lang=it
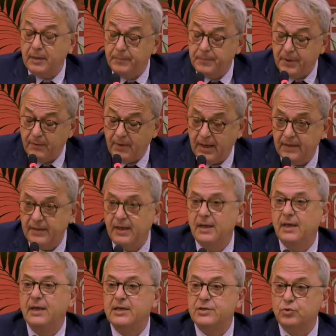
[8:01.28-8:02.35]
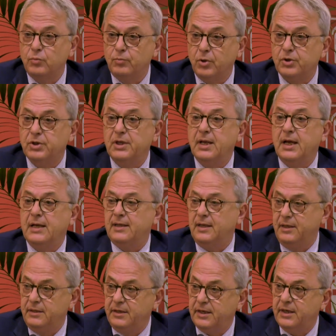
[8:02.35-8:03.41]
privata è subordinata
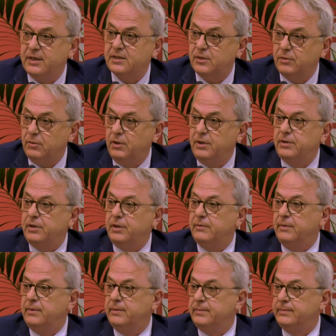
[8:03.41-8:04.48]
all'interesse collettivo.